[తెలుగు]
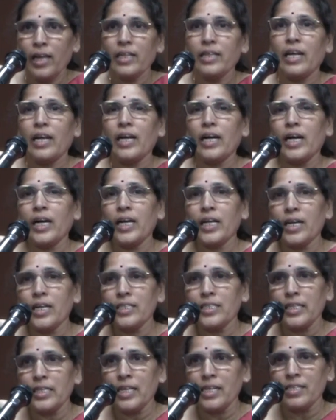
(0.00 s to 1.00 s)
తెలంగాణ
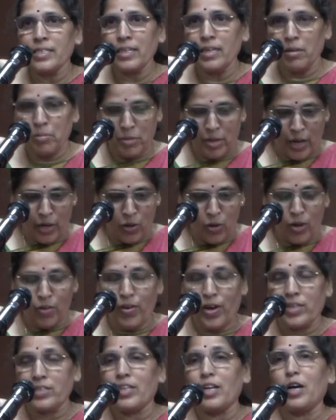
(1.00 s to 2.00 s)
రచయితల సంఘం నన్ను ఒక
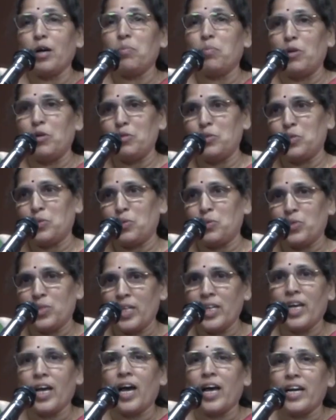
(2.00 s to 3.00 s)
వక్తగా
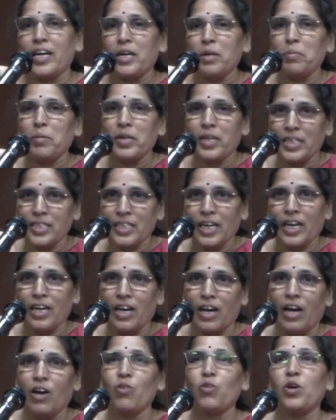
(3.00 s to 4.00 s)
పిలుస్తుంది అనడమే నేను
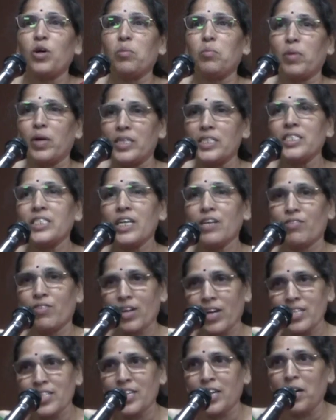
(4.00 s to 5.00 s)
చాలా ఒక మంచి
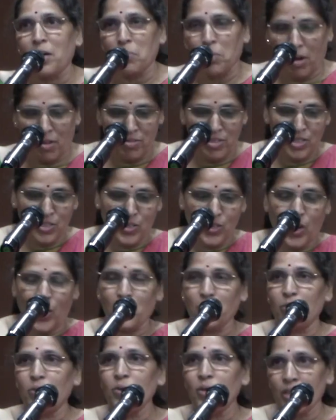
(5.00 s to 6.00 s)
అవకాశంగా
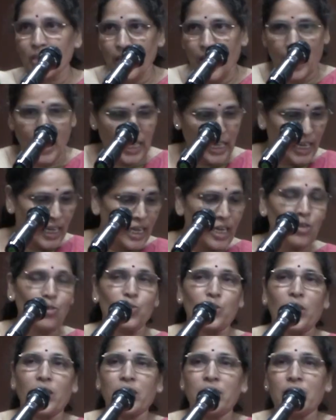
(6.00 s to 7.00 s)
భావిస్తున్నాను దానికి
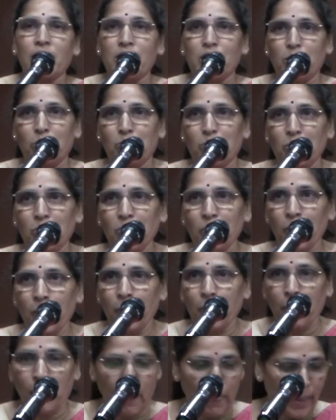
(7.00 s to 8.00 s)
కృతజ్ఞత చెప్తూ
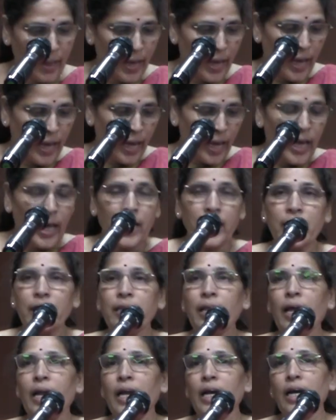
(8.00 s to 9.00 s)

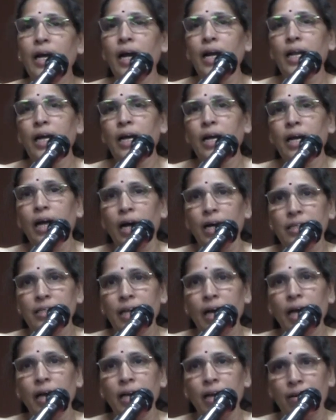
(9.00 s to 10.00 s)
తెలంగాణ
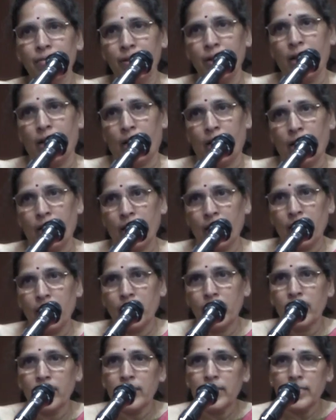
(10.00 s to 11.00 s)
కథ నవల
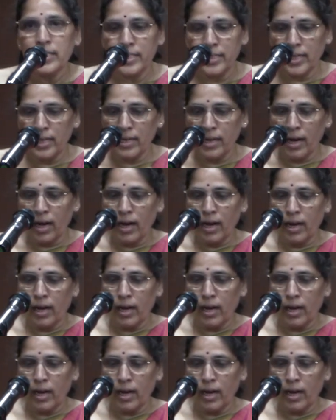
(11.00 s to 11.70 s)
నిజంగా